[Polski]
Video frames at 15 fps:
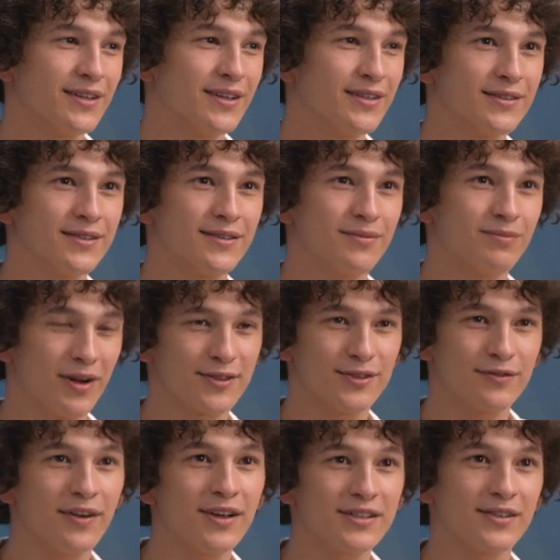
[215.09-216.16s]
jest
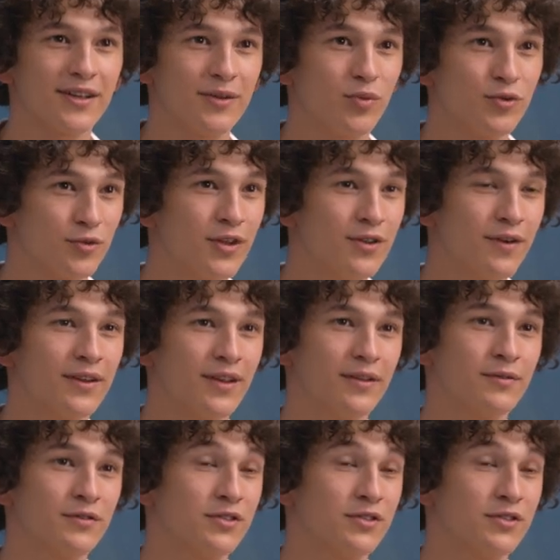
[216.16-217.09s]
bardzo ważna i poszukiwanie,